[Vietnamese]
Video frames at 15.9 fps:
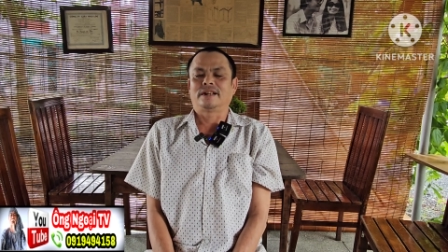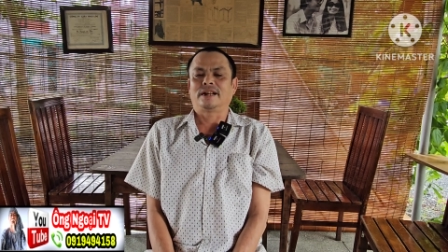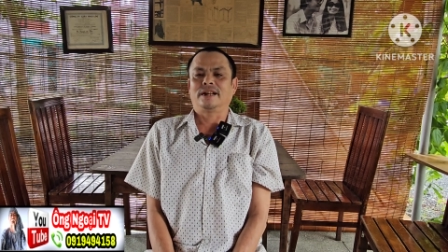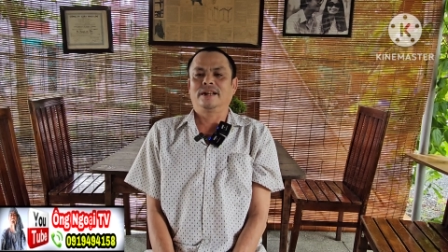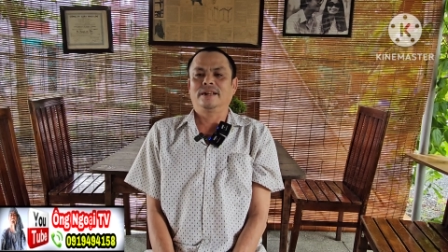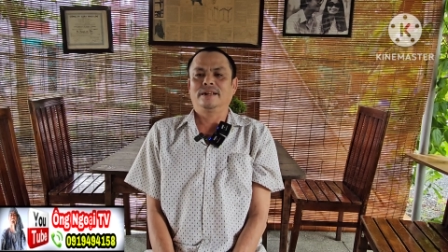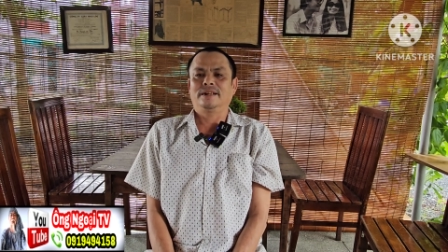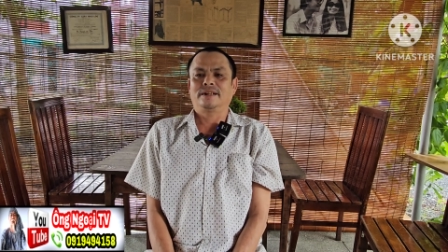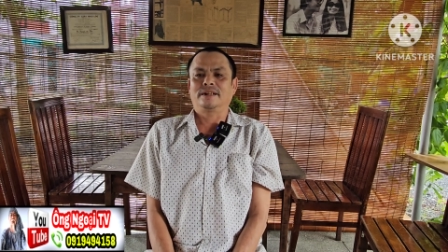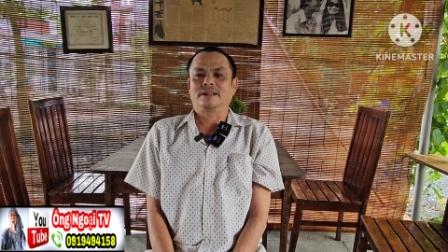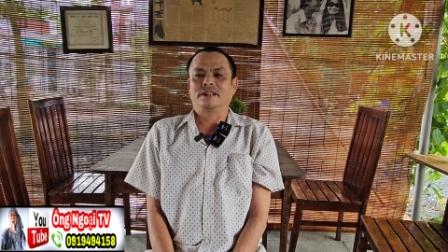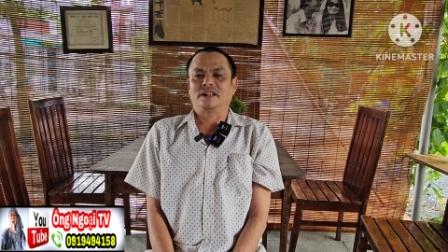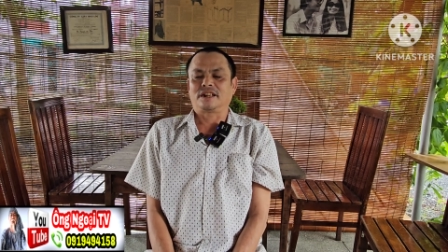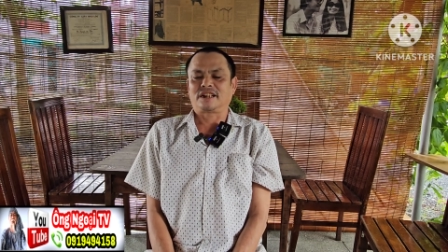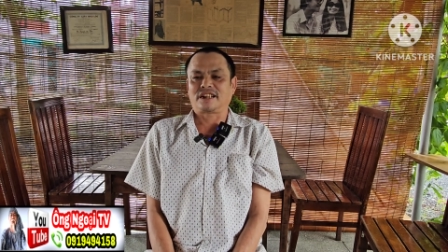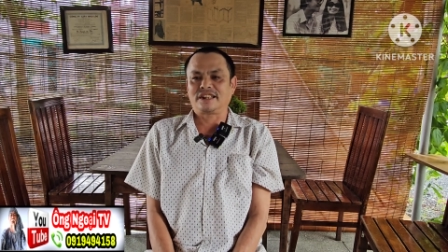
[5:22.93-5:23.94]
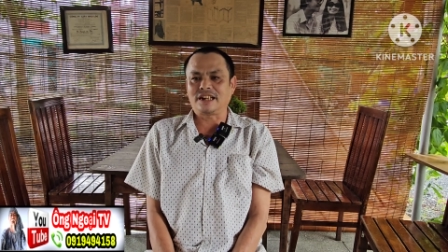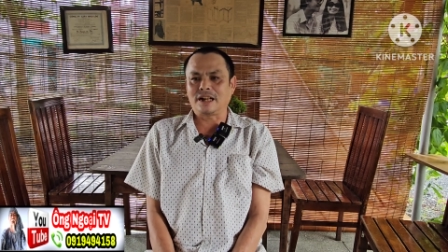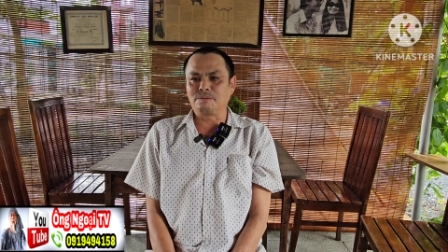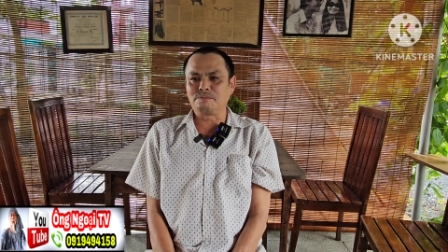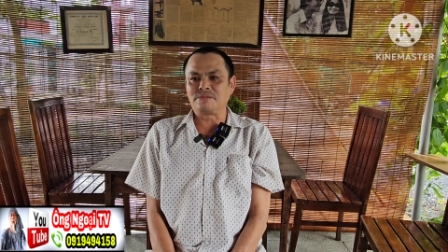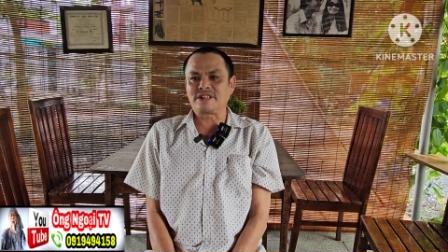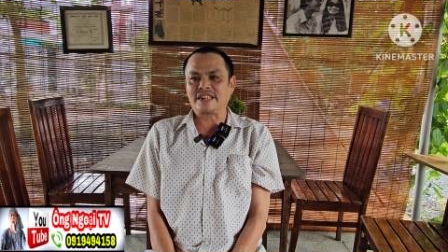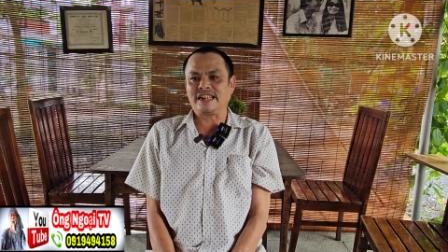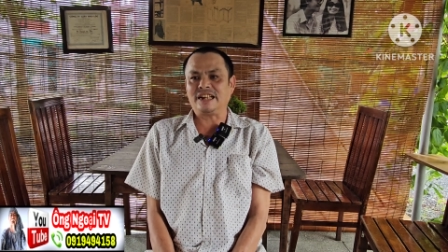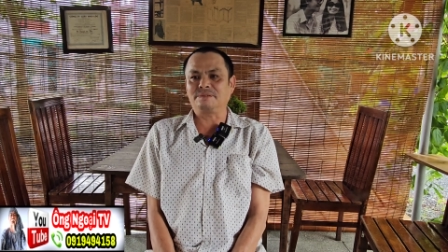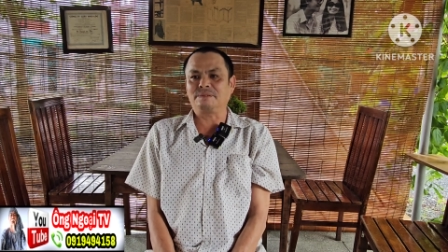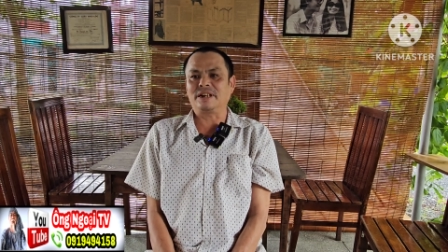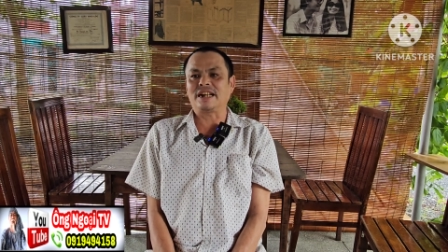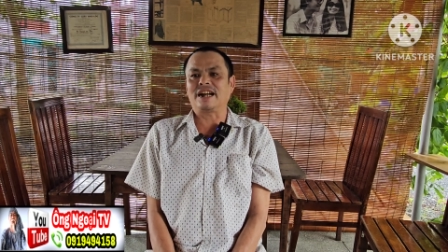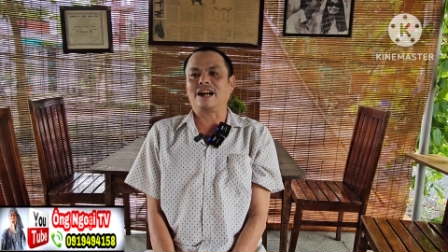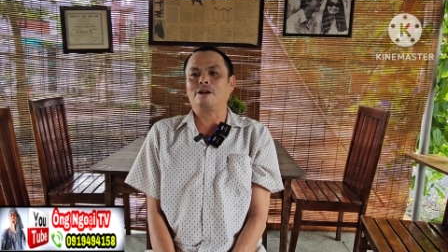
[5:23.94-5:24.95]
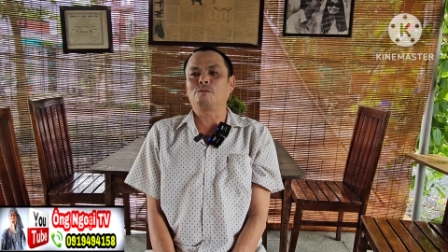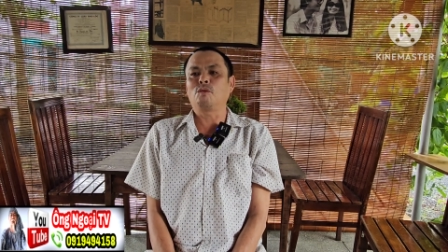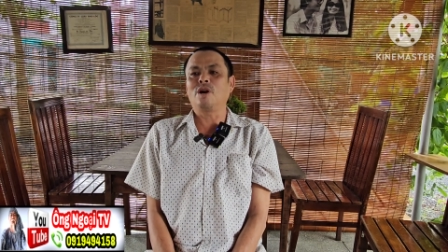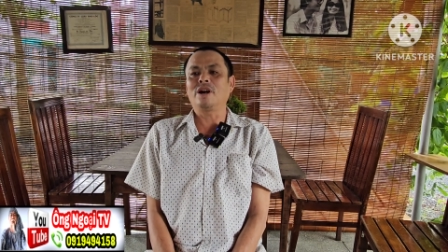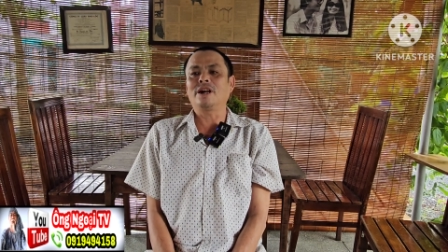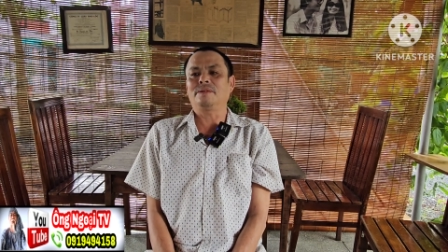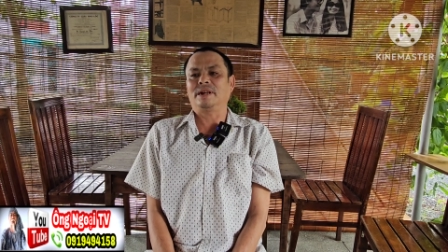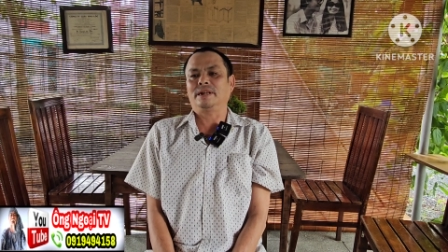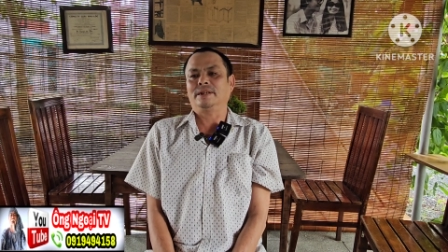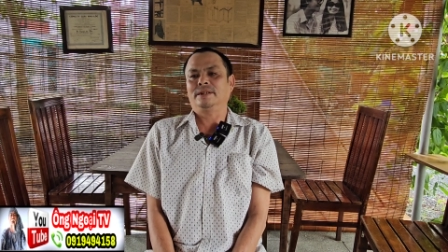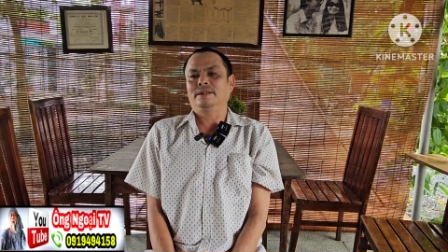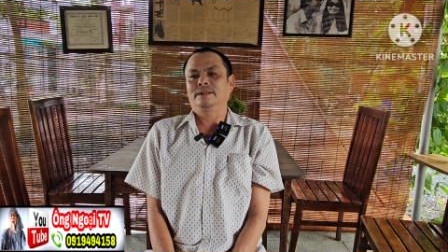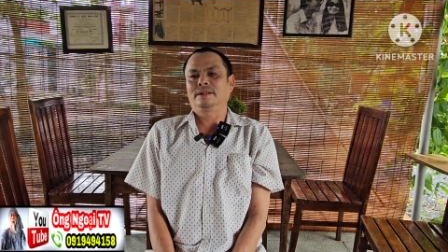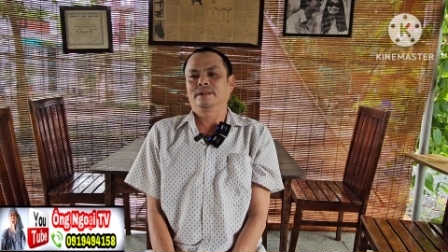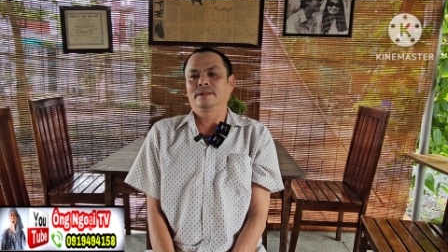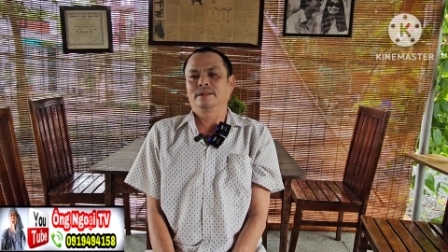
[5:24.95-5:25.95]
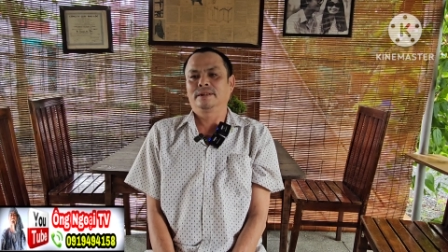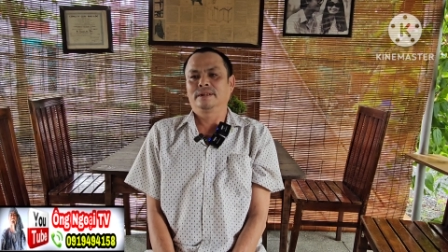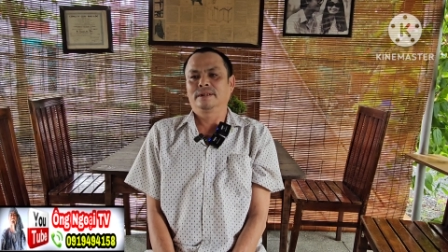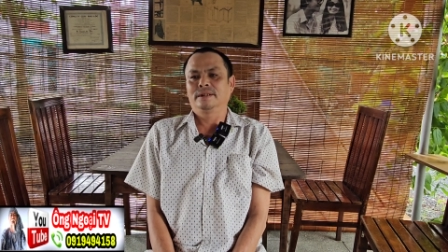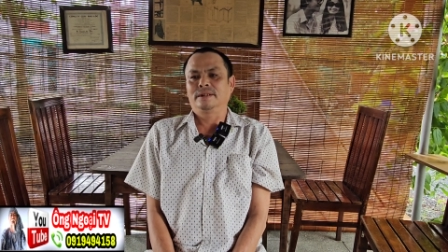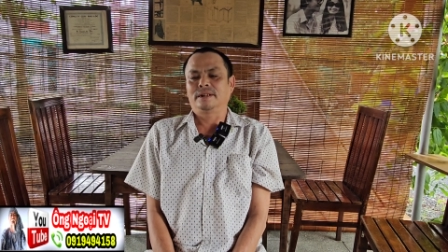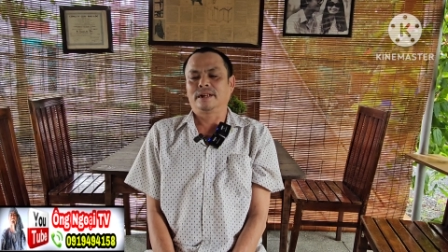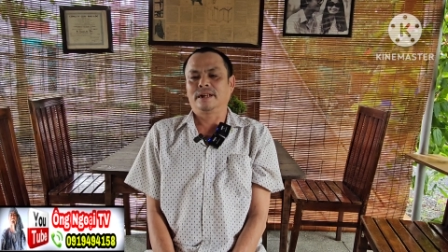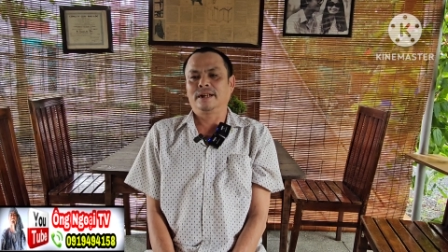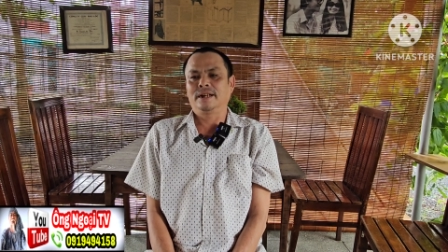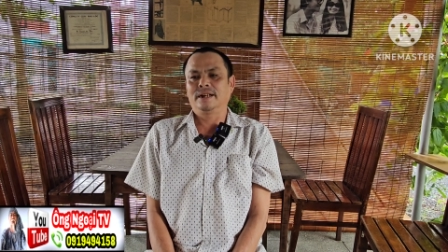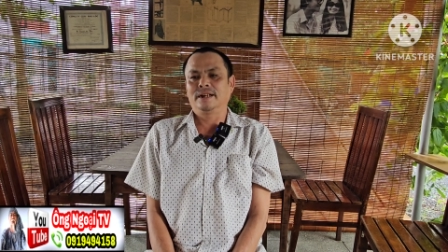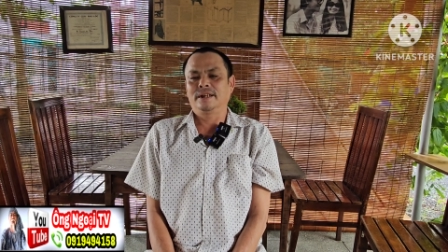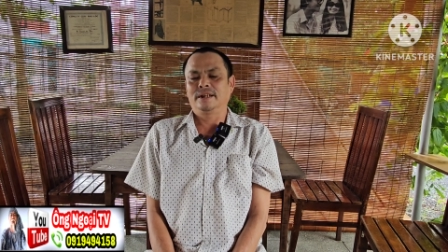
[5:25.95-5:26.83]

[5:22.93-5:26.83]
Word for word: đó cái đầm sen vẫn là ao muống mà đó.